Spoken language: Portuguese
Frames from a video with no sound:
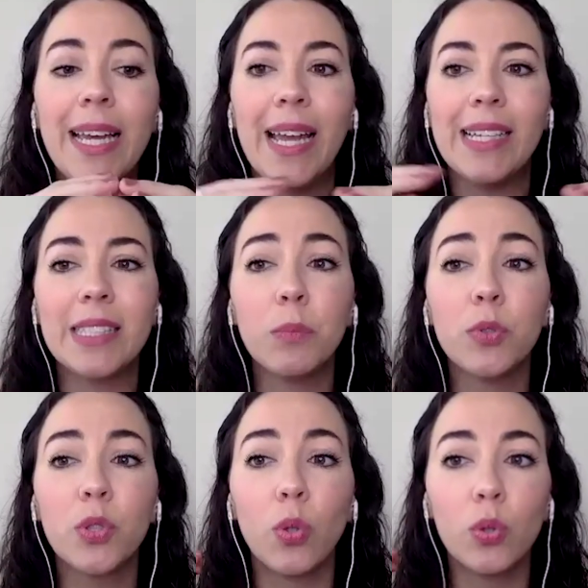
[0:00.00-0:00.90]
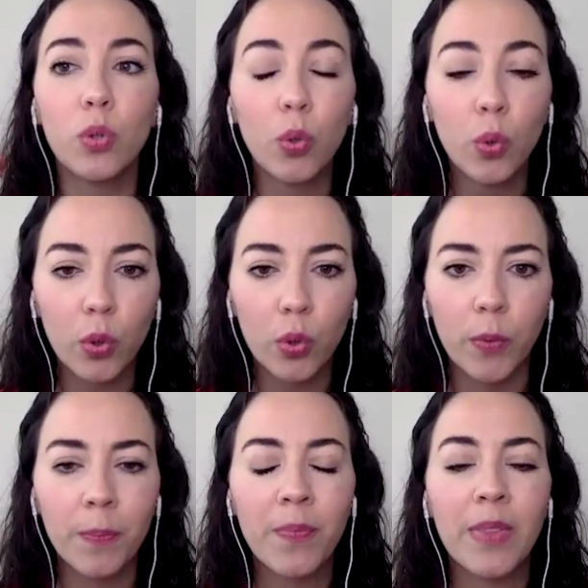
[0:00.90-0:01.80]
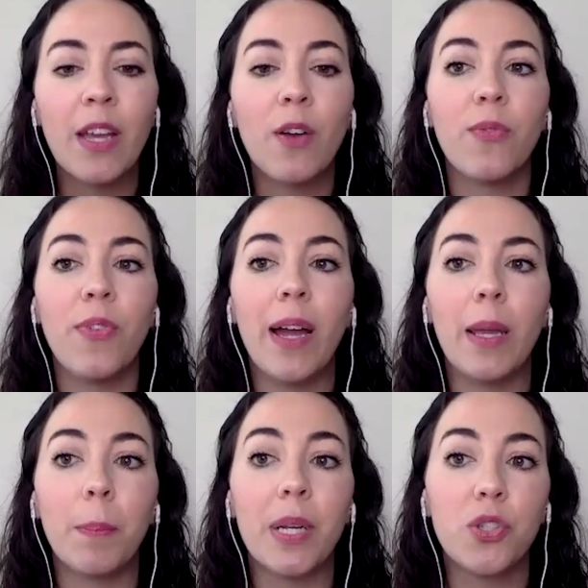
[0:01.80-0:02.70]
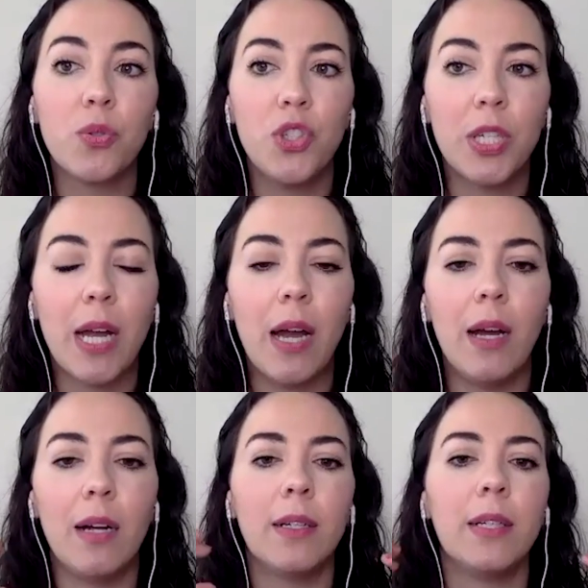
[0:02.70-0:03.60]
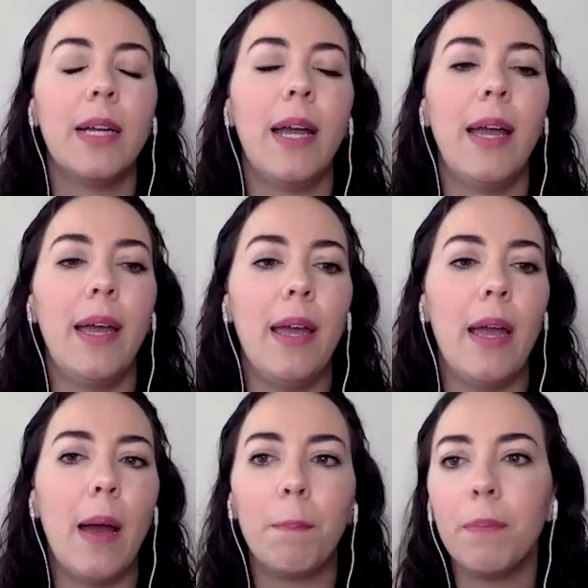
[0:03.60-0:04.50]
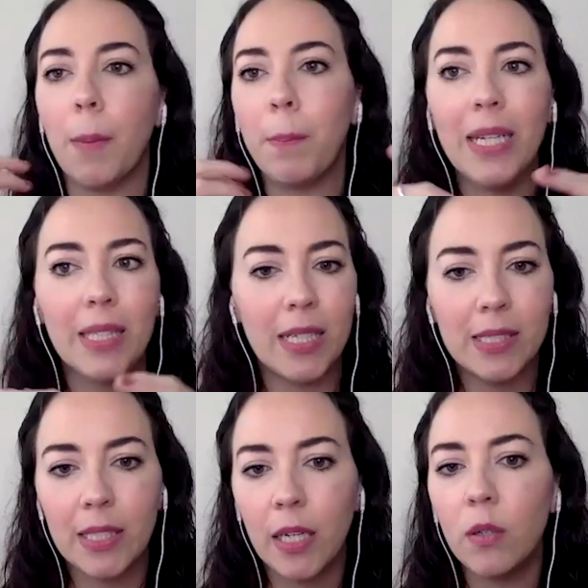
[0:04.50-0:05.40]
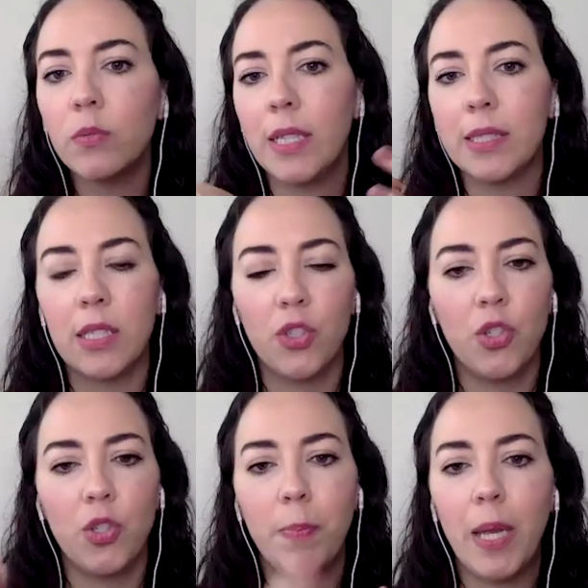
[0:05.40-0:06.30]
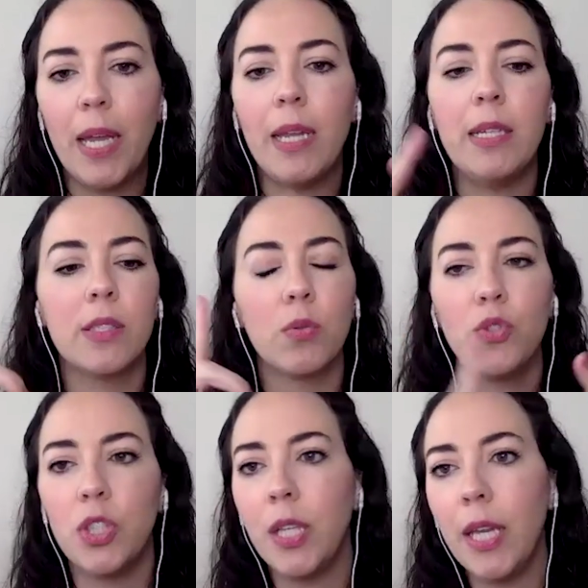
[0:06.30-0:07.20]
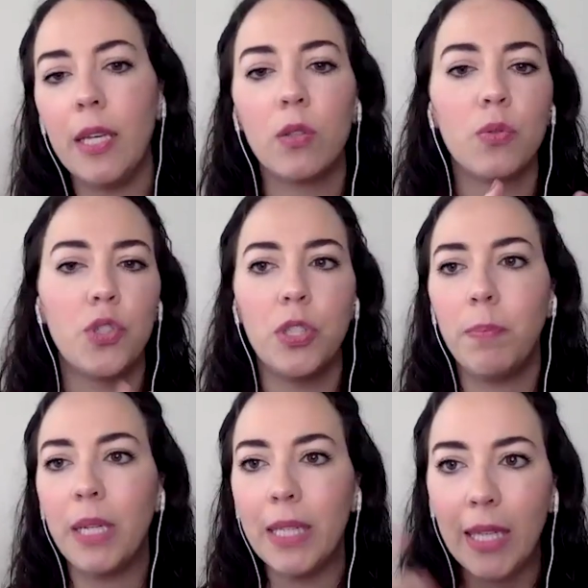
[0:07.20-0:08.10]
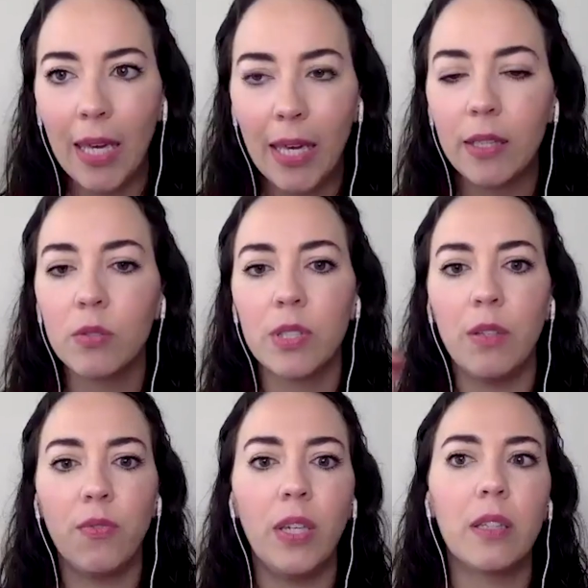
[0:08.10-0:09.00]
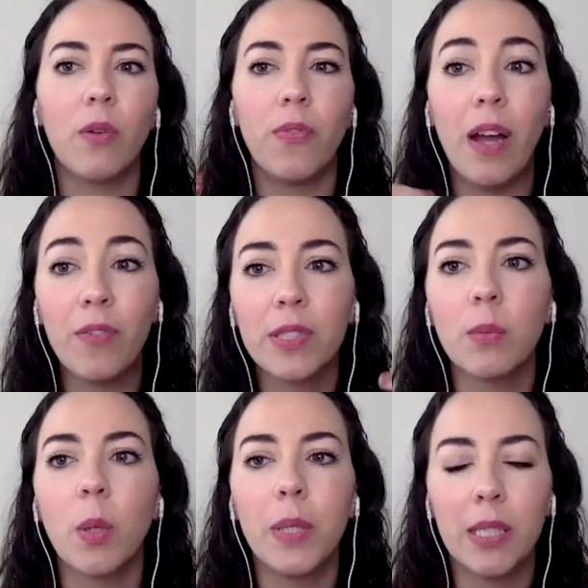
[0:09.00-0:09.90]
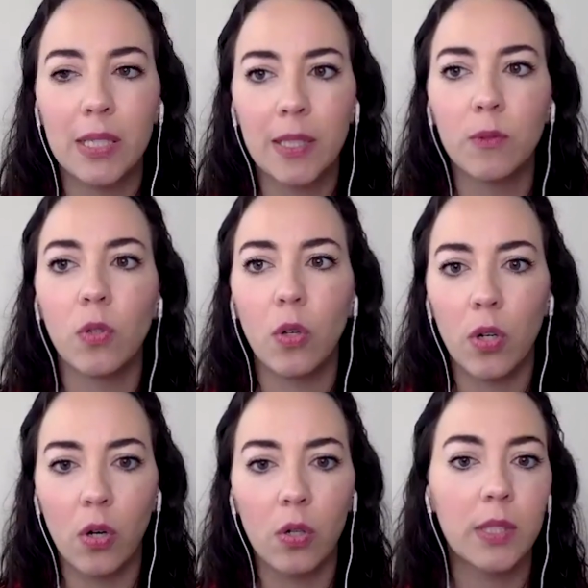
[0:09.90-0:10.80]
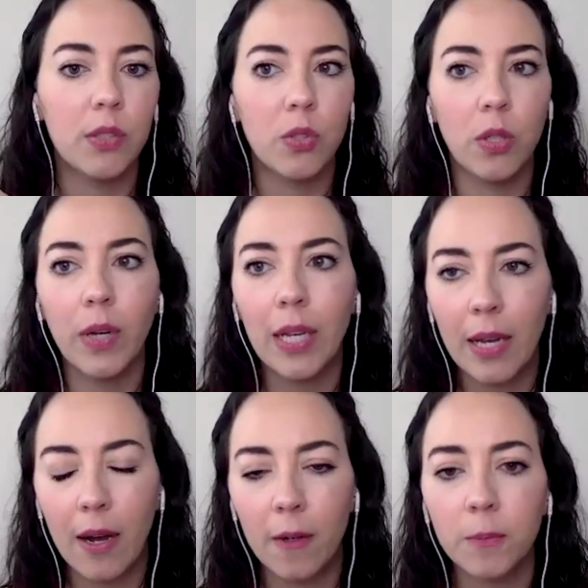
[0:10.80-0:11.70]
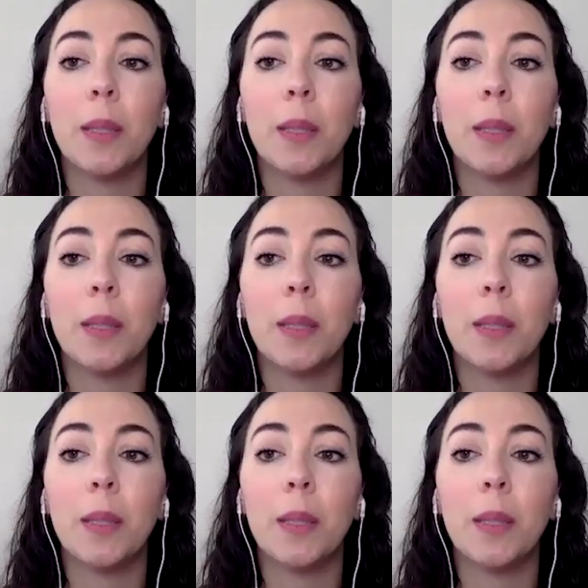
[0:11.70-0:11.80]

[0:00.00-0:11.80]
Esse músculo duro vai prejudicar é, a, a, penetração, né, seja de pênis ou de dedo ou de brinquedos, enfim, então vai fazer uma penetração dolorosa, isso não é legal.